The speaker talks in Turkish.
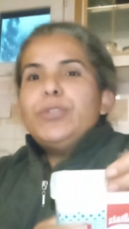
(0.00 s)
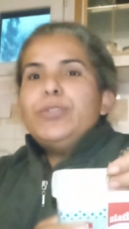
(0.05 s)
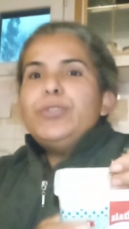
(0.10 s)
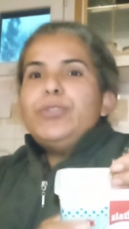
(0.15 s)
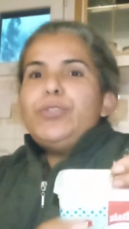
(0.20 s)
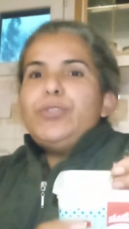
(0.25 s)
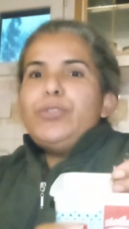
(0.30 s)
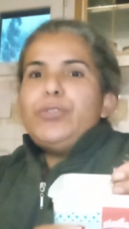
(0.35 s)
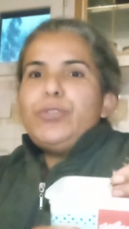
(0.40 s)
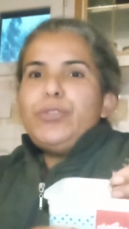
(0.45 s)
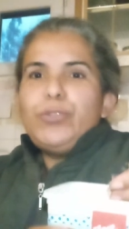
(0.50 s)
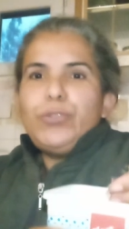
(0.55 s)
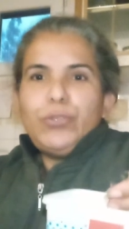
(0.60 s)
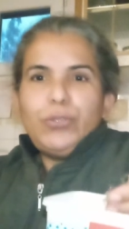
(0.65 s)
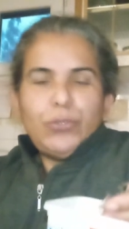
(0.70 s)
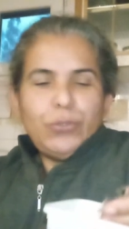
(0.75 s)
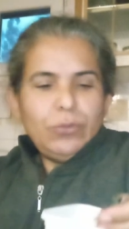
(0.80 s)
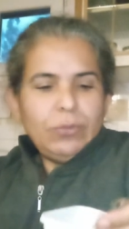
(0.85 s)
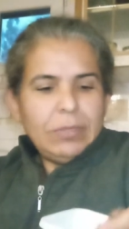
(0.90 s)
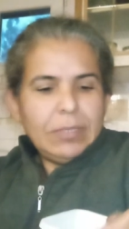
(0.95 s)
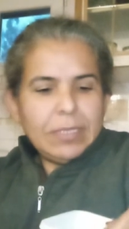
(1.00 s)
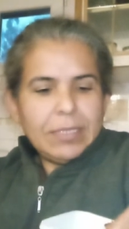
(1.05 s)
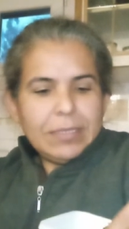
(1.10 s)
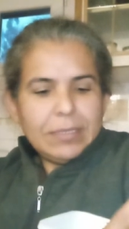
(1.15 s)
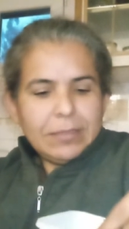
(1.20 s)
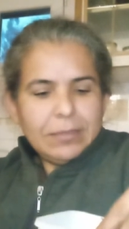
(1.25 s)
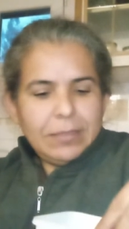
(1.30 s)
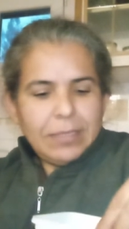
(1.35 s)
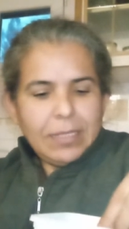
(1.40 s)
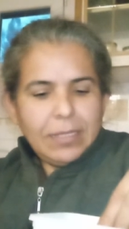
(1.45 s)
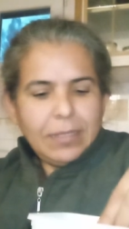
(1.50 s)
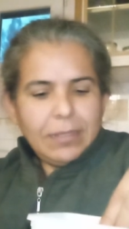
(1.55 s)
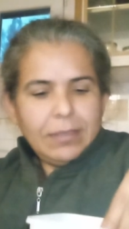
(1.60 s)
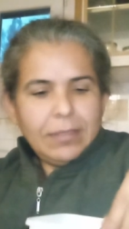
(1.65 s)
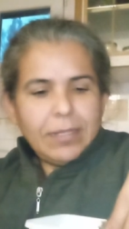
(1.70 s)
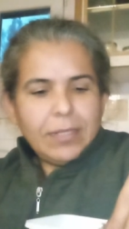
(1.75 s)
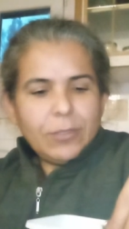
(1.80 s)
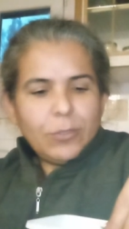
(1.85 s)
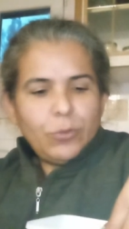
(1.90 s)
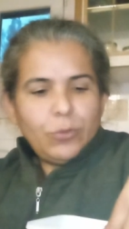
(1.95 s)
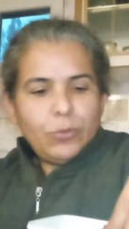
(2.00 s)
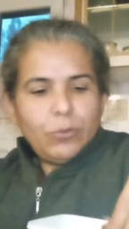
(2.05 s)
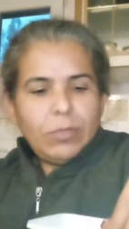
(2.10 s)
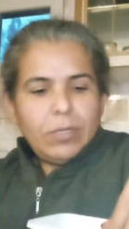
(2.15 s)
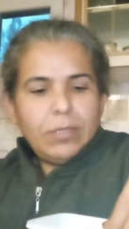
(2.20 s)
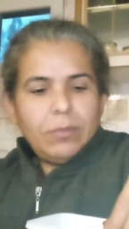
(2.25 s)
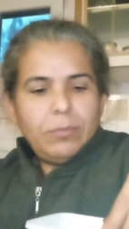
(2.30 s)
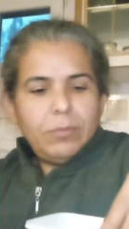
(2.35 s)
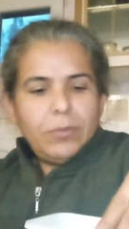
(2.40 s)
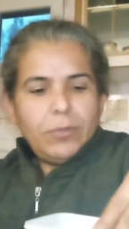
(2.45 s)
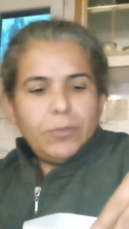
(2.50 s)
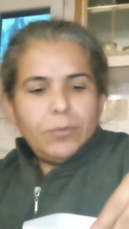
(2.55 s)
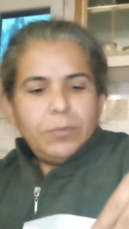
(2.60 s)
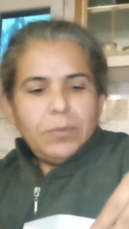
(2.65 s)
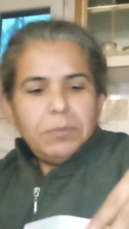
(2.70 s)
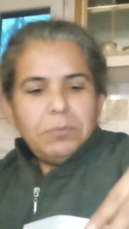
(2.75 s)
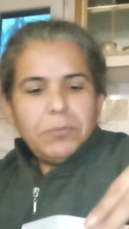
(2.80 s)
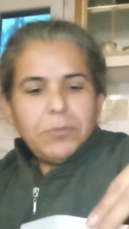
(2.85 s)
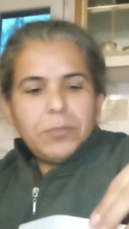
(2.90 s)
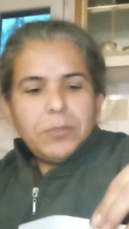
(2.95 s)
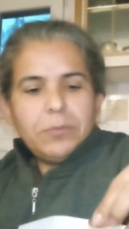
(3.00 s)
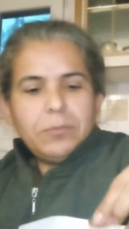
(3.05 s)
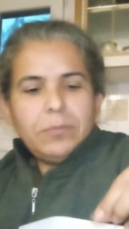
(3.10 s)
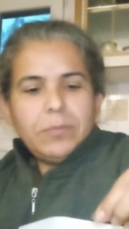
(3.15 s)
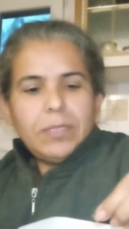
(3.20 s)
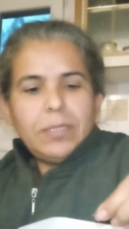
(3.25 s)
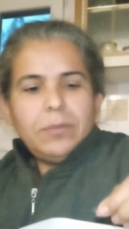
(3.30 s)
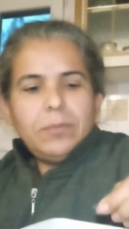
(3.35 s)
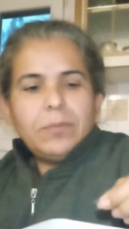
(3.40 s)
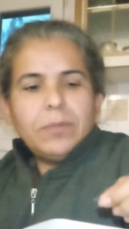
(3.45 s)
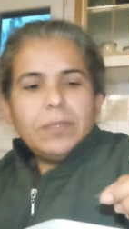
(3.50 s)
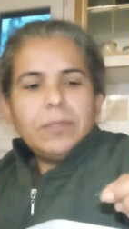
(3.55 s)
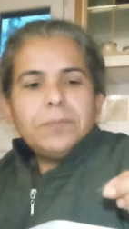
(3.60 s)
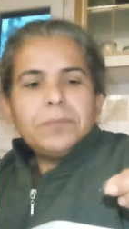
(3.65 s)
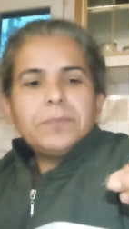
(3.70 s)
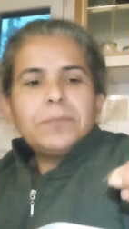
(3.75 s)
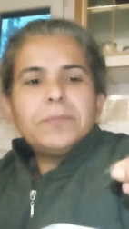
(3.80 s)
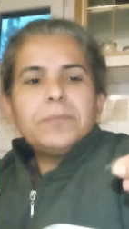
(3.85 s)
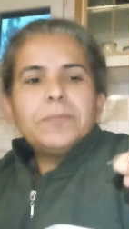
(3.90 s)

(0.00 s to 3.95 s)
şunlar ne kadar görülebiliyor bilmiyorum ama